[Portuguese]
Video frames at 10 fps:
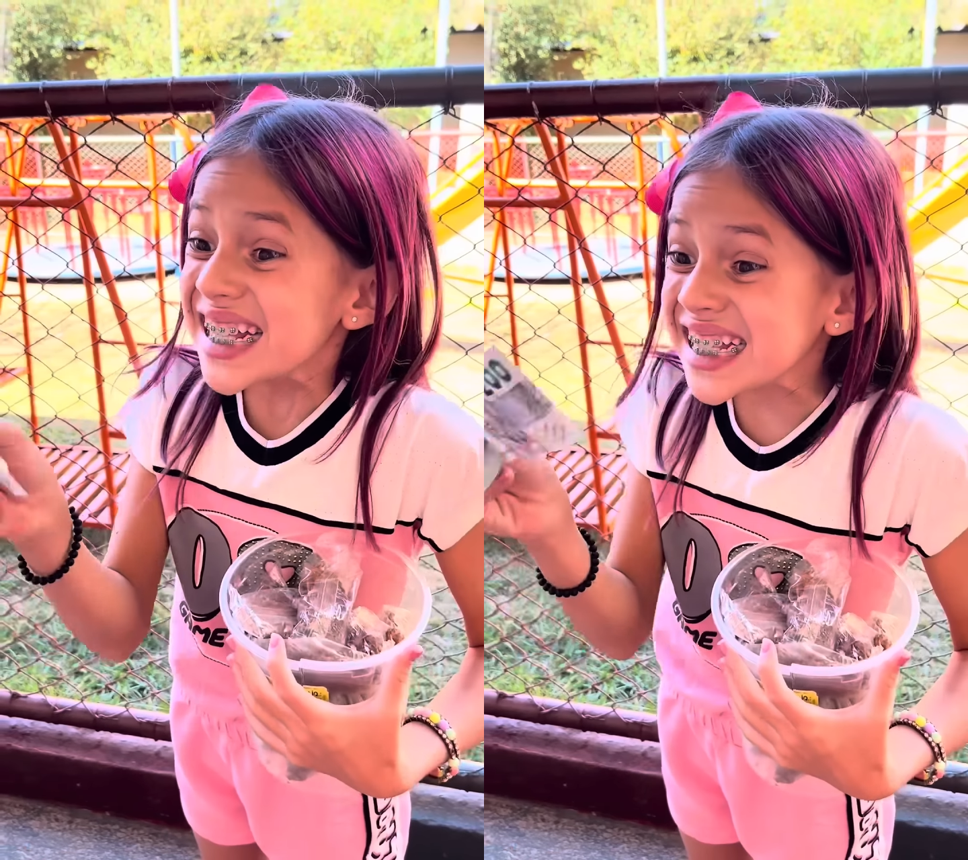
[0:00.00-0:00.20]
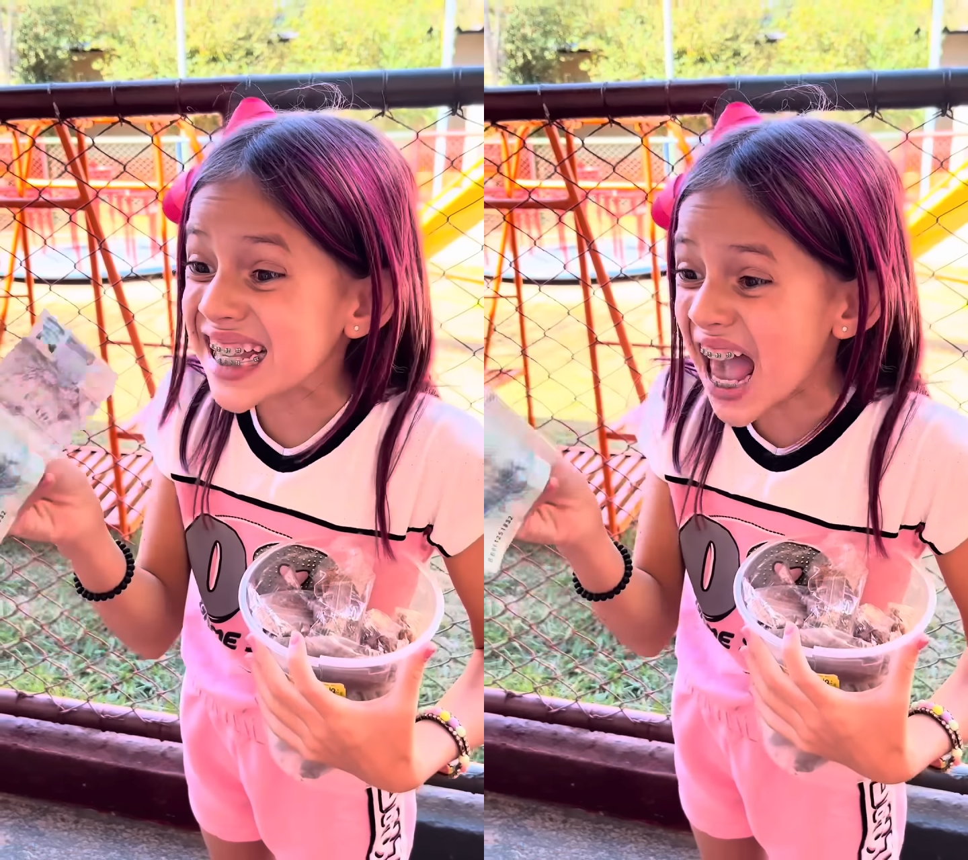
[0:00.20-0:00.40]

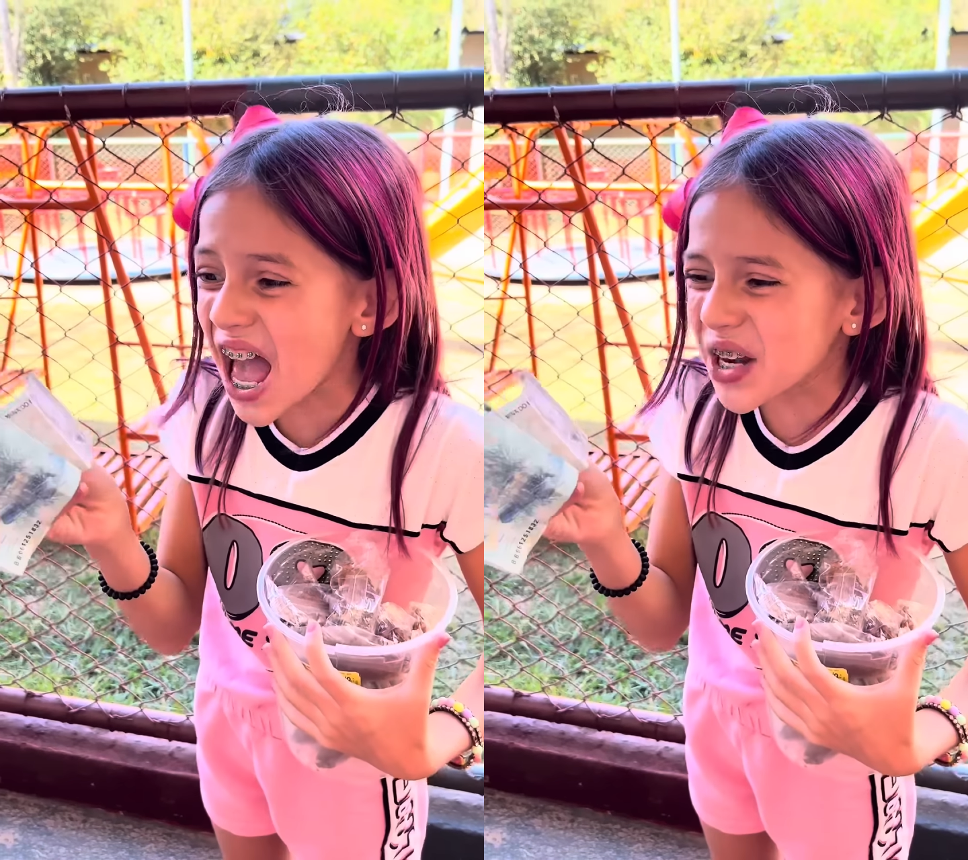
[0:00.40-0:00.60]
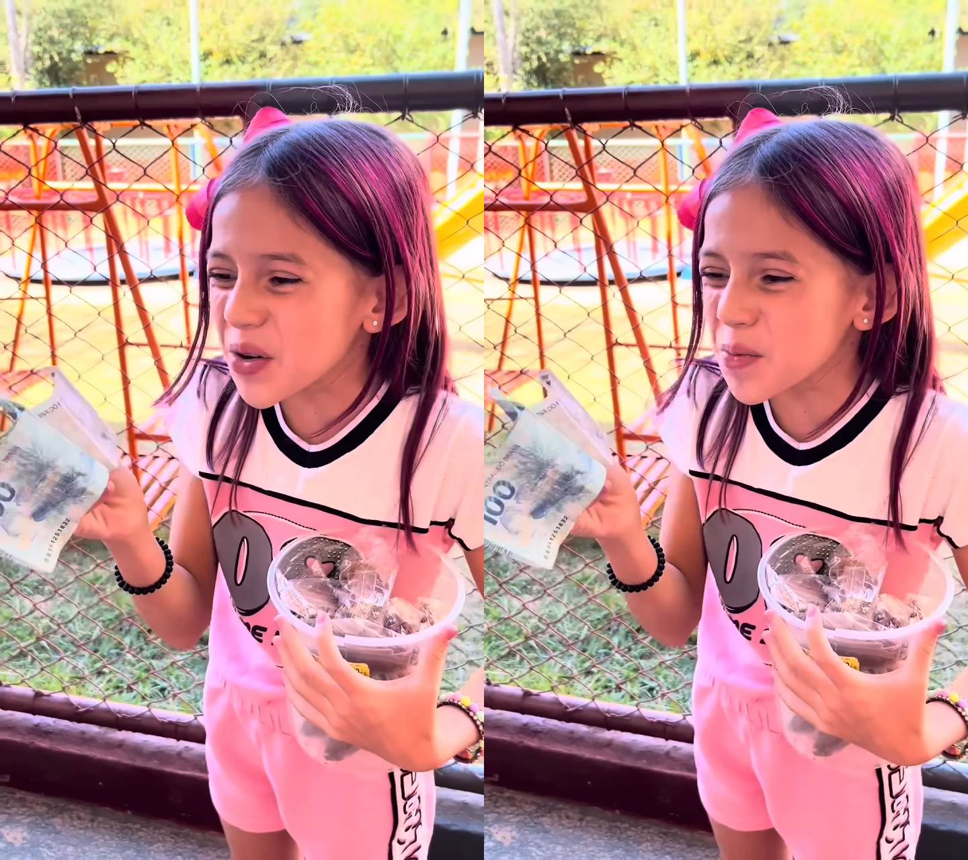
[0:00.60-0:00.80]

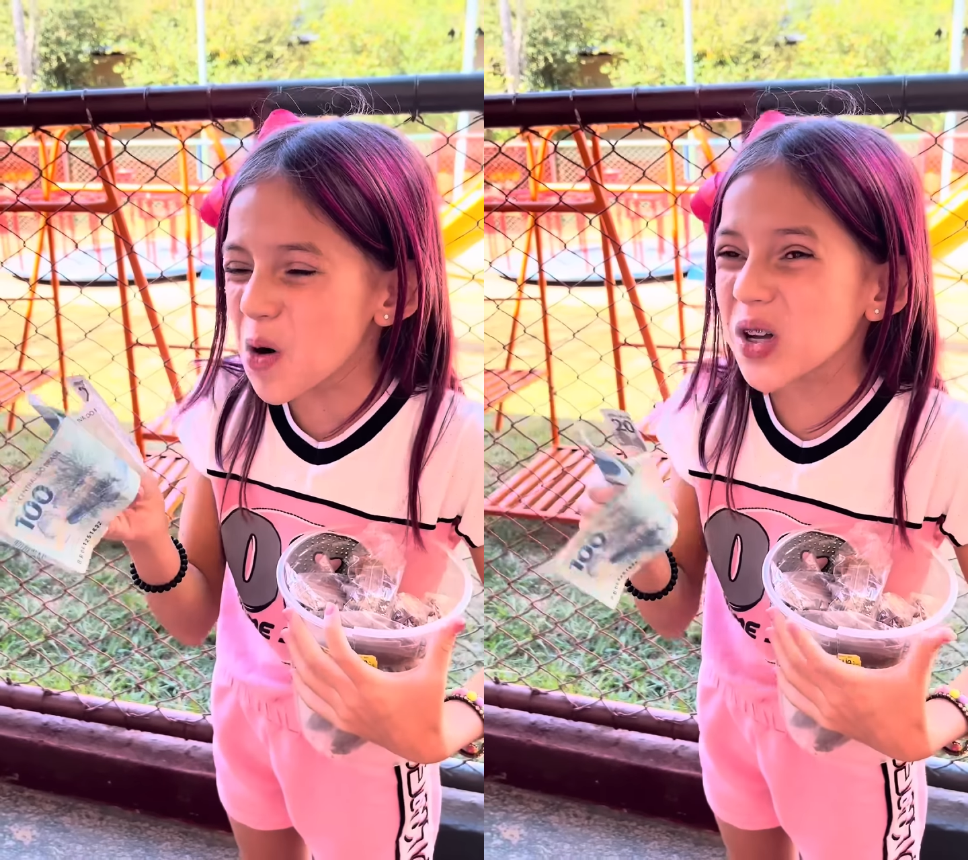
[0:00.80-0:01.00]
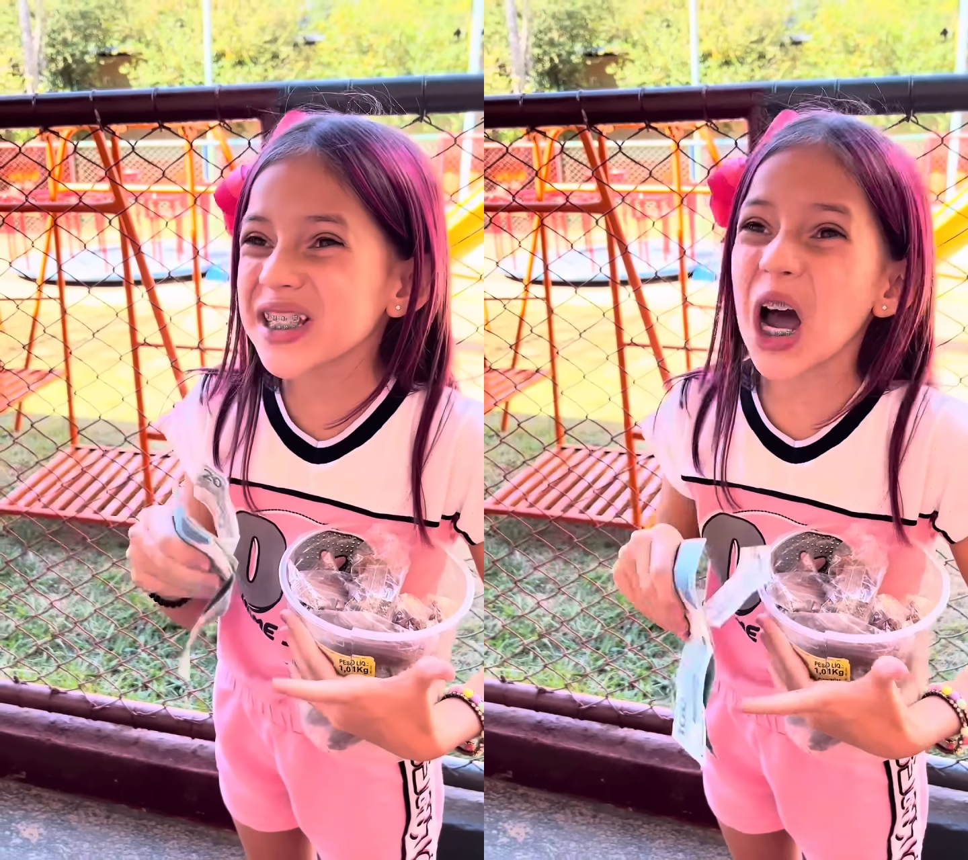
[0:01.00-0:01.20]
Sério,
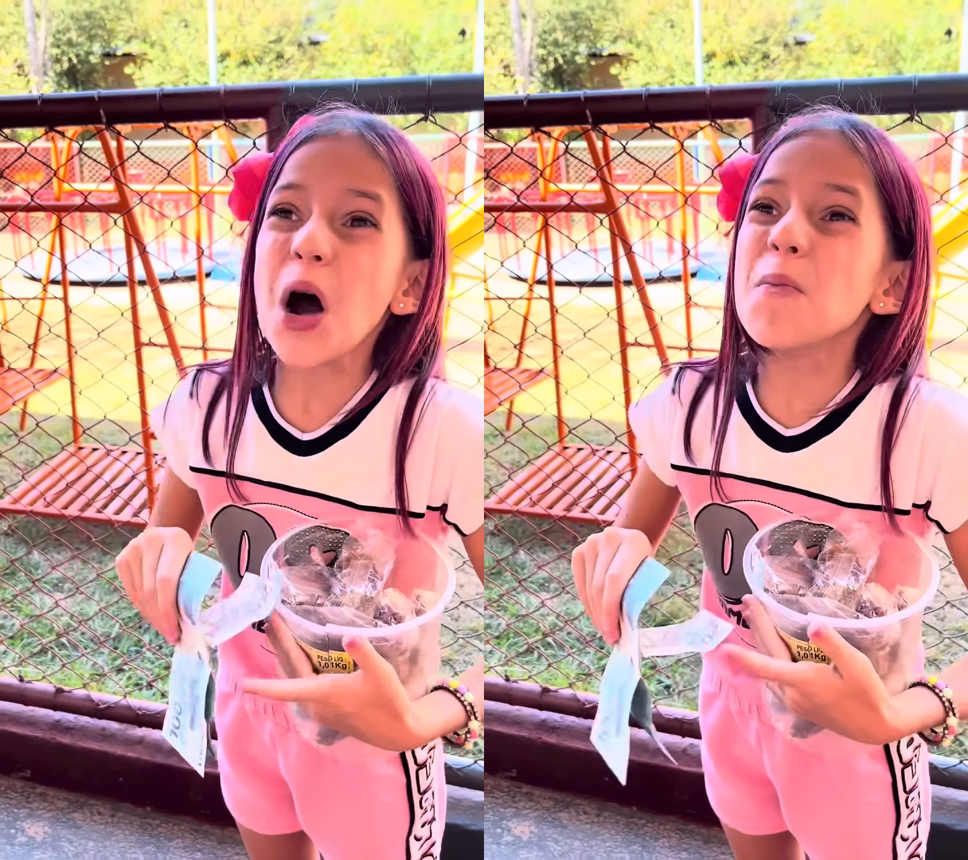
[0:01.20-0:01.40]
moça?